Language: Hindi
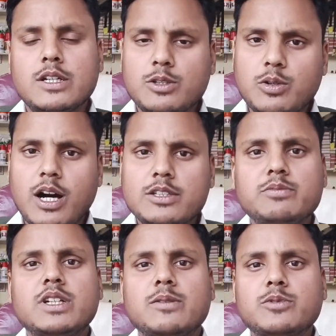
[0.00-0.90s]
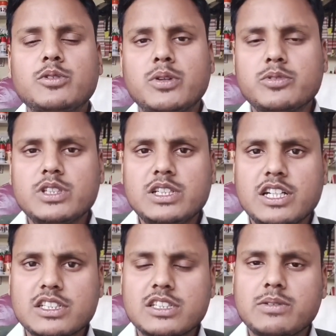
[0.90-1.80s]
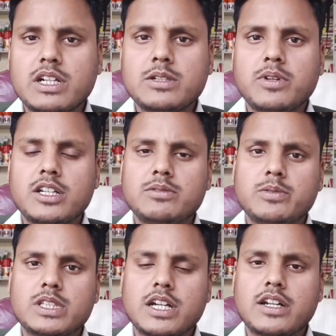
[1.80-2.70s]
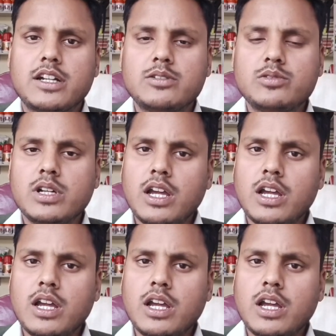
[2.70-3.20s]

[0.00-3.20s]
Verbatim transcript: तो आज मैं आपको फफूंदी नाशक दवा के बारे में बता रहा हूँ